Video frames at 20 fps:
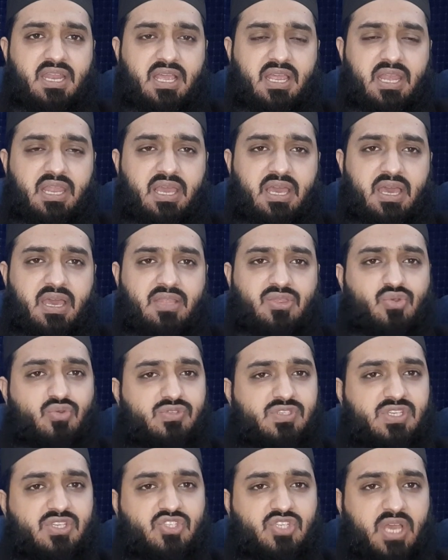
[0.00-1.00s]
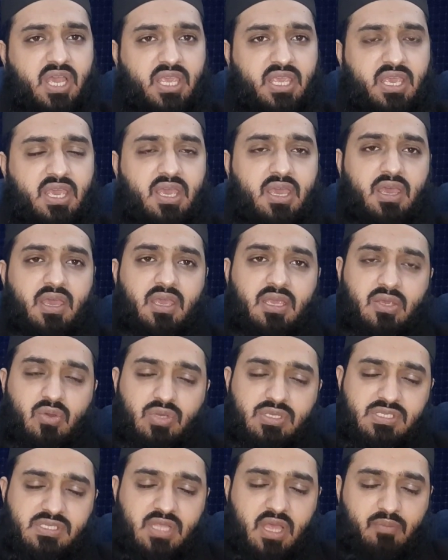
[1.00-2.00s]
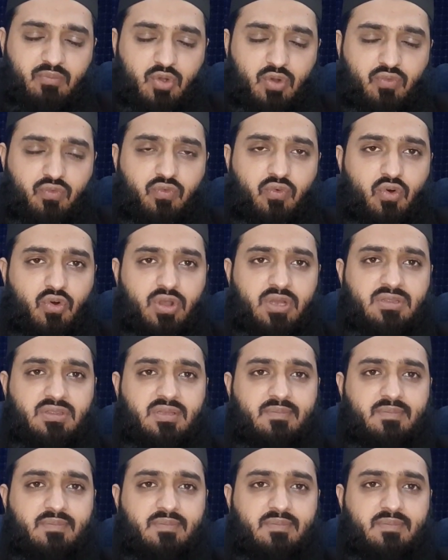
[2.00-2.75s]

ने रख लिया है तो उसे चाहिए कि वो इस नाम को फ़ौर